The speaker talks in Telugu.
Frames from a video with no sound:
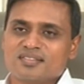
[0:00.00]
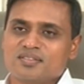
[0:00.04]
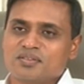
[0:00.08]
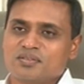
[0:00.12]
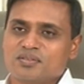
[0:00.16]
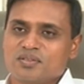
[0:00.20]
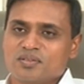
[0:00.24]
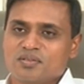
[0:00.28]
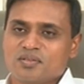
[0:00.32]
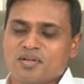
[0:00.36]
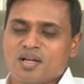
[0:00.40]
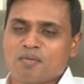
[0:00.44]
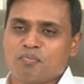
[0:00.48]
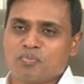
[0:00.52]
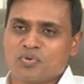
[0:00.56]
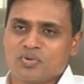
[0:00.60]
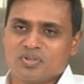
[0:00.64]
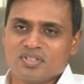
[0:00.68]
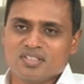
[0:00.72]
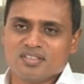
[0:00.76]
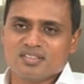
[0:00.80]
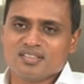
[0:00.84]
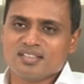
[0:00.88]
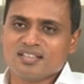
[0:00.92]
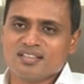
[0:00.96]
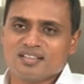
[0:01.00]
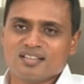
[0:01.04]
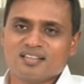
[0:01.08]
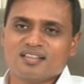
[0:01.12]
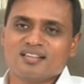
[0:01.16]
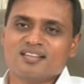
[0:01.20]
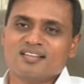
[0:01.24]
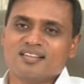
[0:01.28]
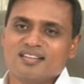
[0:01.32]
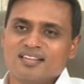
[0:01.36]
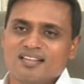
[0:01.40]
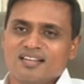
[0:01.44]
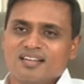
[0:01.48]
సో అప్పటి నుంచి ఇంకా
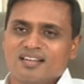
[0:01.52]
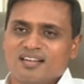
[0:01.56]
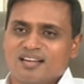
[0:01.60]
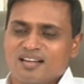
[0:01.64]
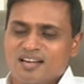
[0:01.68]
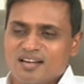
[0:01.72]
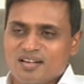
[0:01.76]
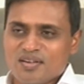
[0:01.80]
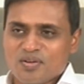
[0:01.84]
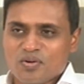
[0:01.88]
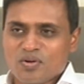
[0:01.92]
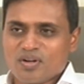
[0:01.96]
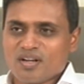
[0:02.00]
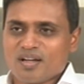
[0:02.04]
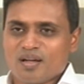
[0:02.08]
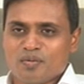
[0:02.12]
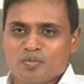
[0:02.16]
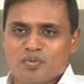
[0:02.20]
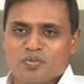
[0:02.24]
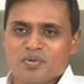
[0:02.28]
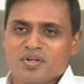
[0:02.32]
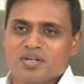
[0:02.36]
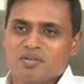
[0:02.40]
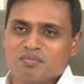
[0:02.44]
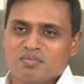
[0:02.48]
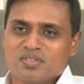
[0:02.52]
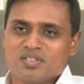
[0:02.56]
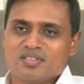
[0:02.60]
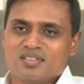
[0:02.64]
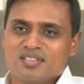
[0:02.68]
అంటే ఒక అభిమానం